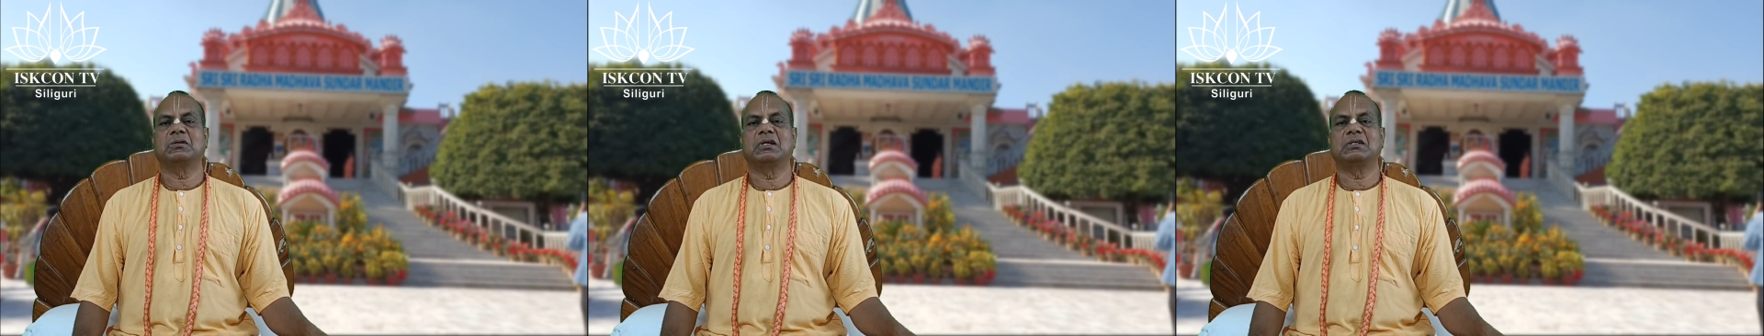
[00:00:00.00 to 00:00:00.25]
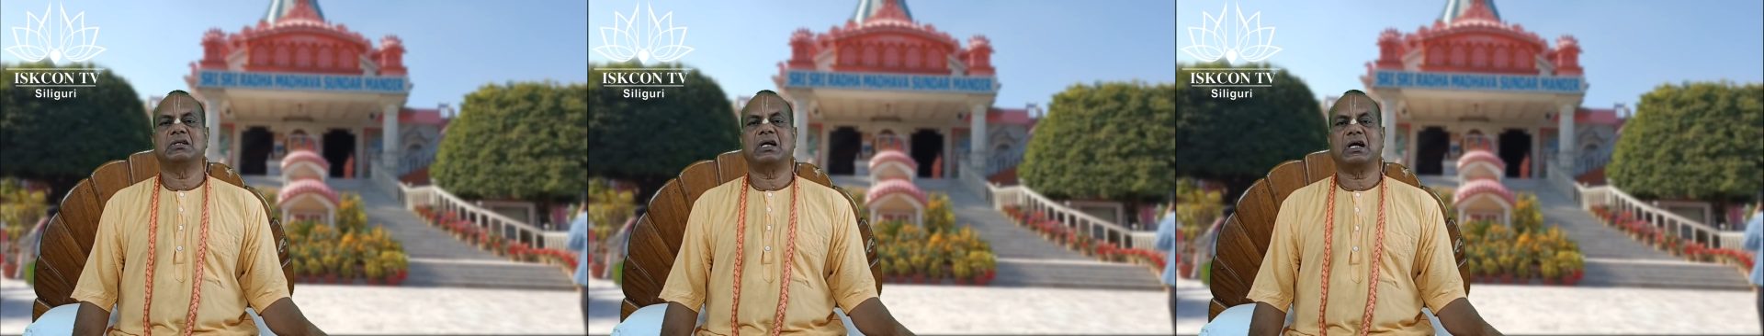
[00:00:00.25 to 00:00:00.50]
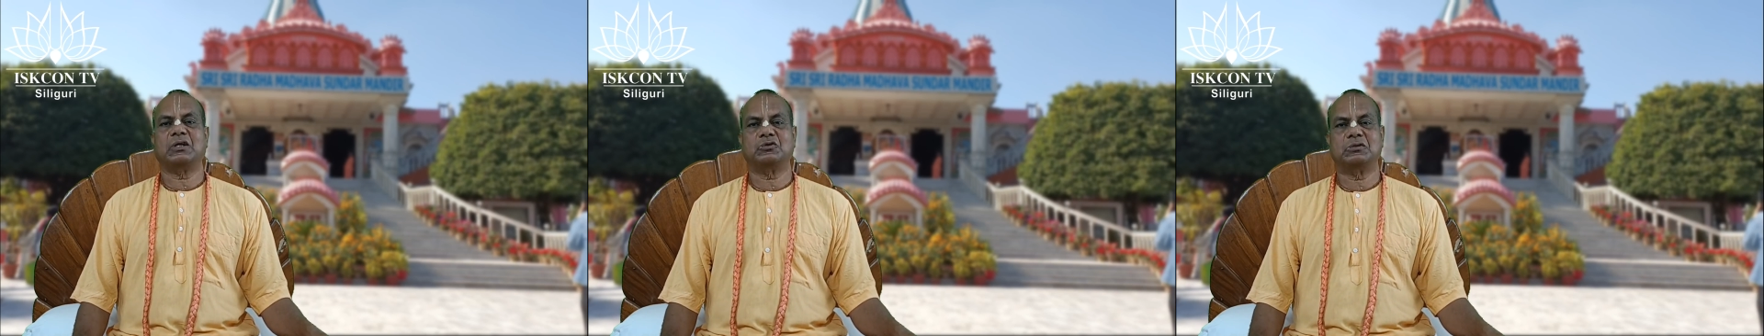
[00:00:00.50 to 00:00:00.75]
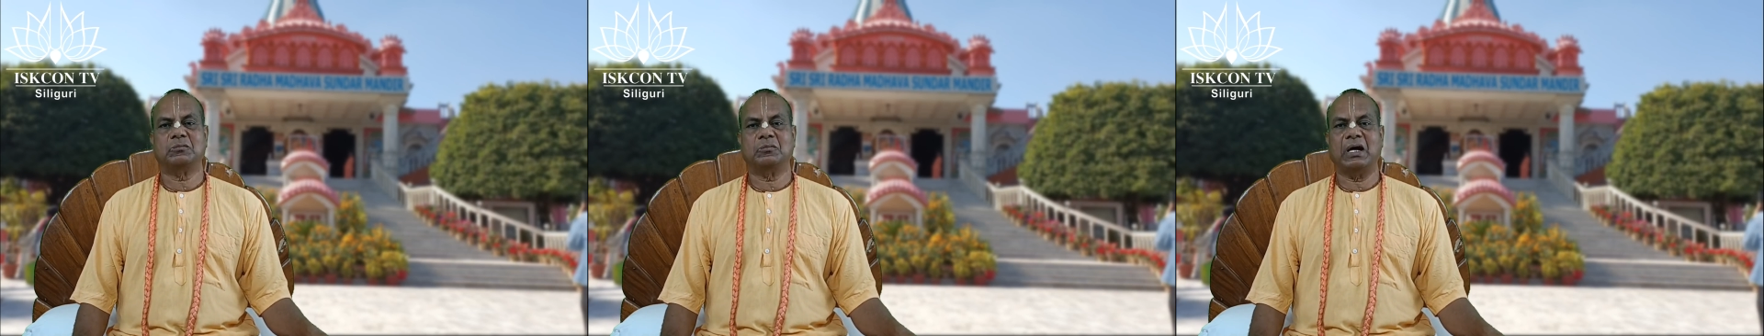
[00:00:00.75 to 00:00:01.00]
এই যে
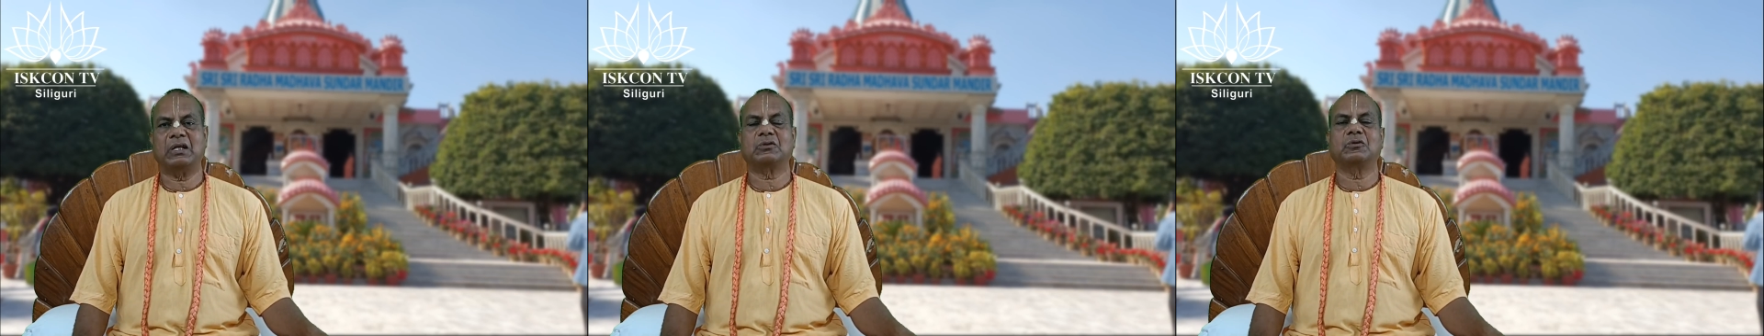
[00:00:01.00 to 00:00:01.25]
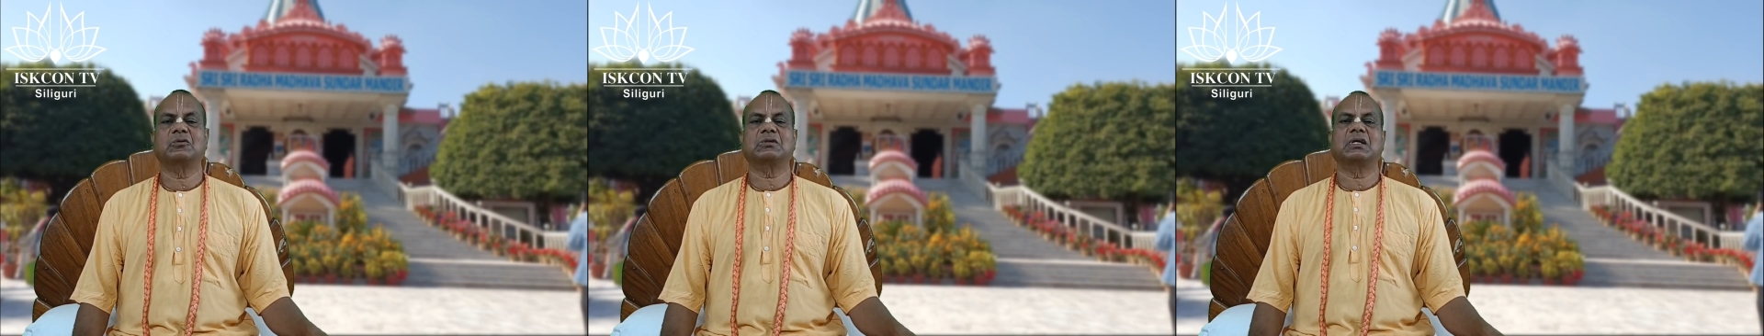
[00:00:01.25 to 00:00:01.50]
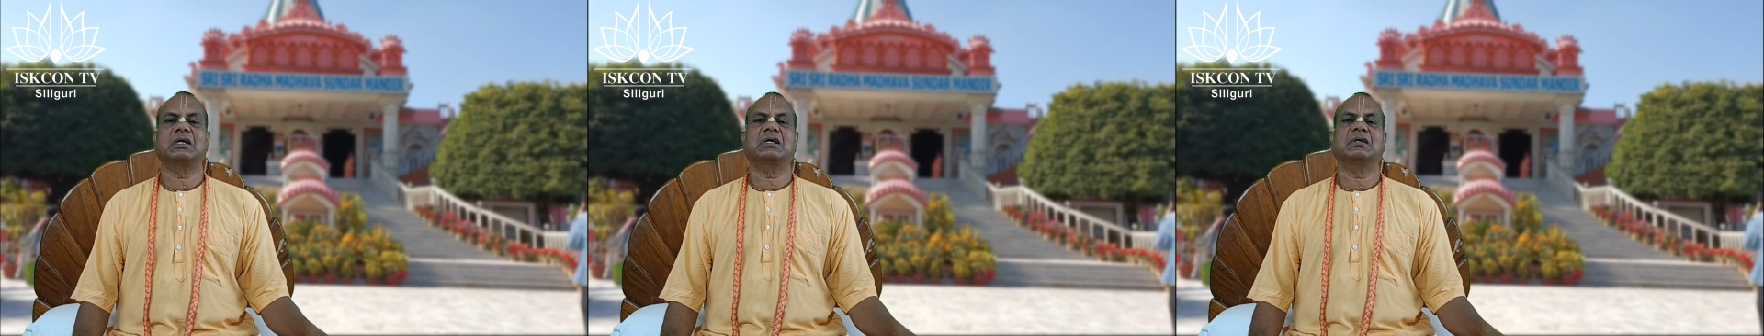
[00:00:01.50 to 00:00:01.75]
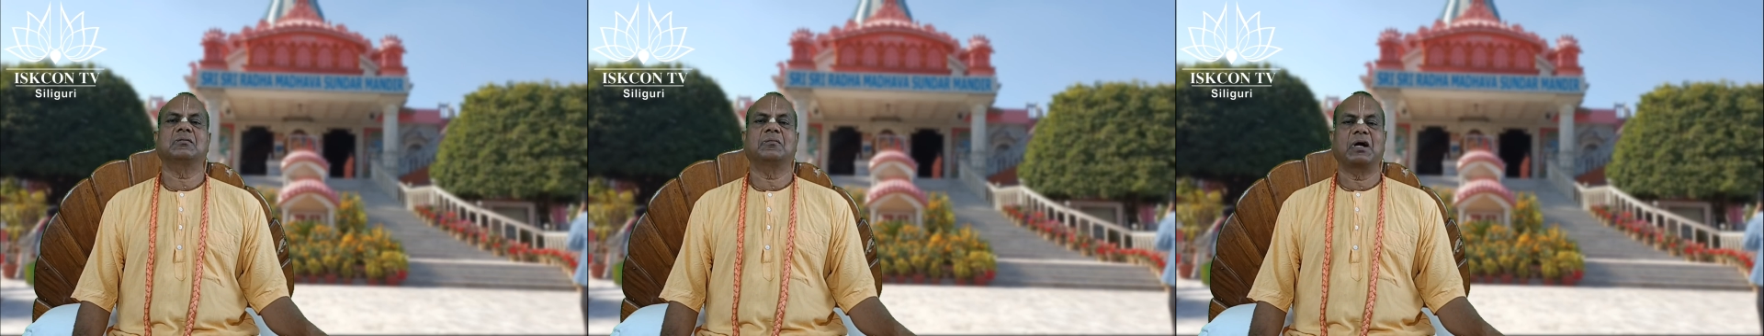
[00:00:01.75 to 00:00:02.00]
একাদশী মাহাত্ম কথা
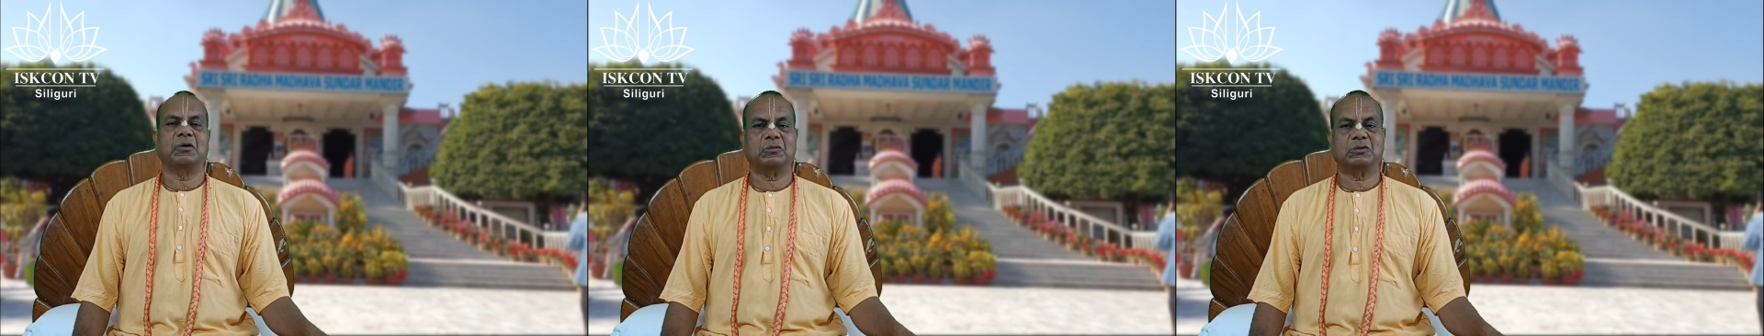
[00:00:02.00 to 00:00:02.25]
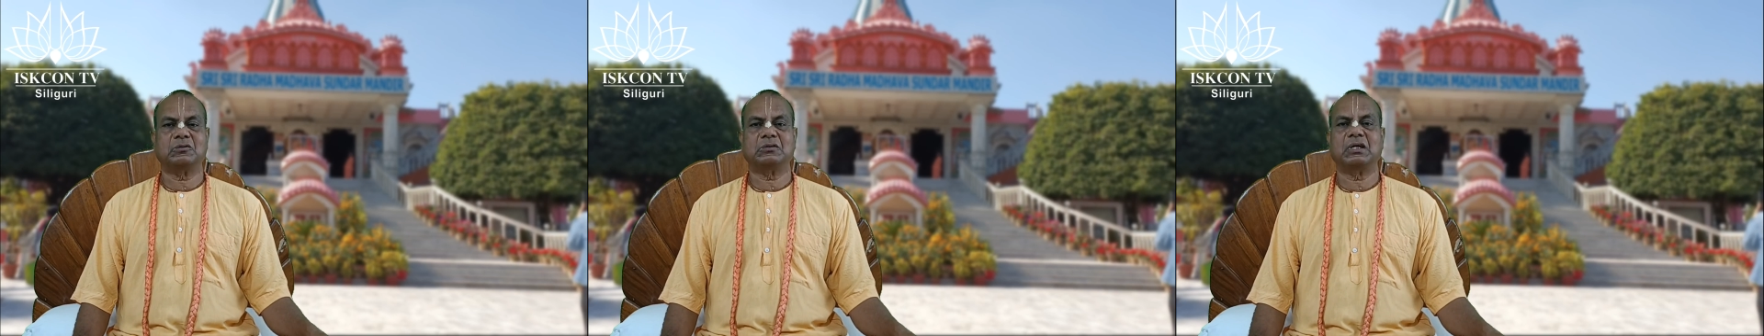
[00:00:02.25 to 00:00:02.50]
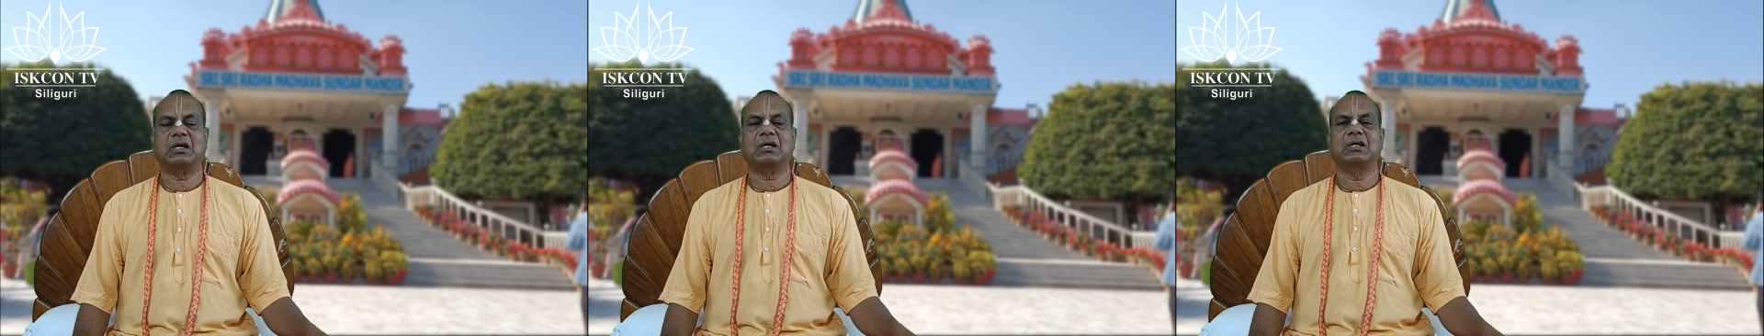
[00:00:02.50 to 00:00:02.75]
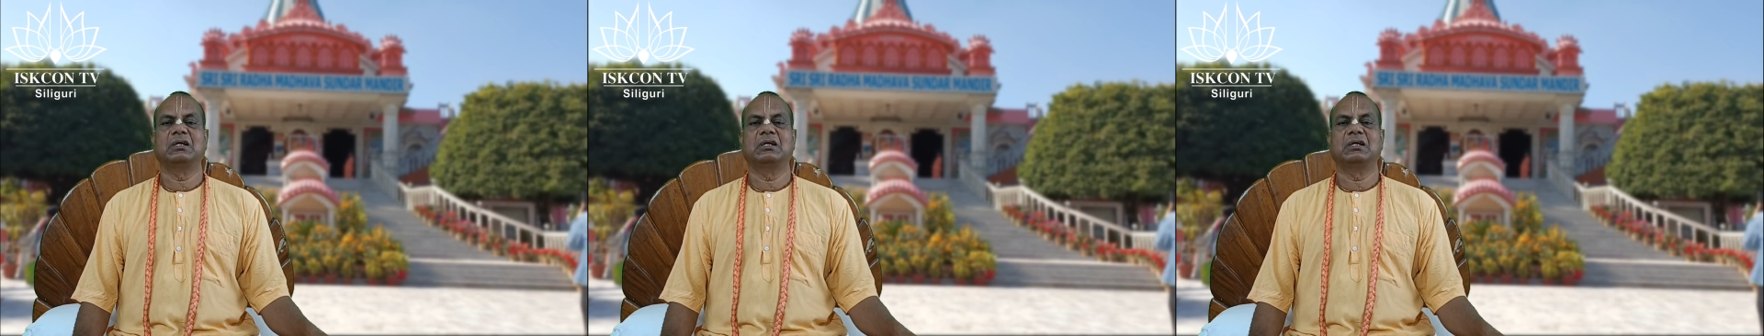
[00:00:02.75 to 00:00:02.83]
ভাগবত কথা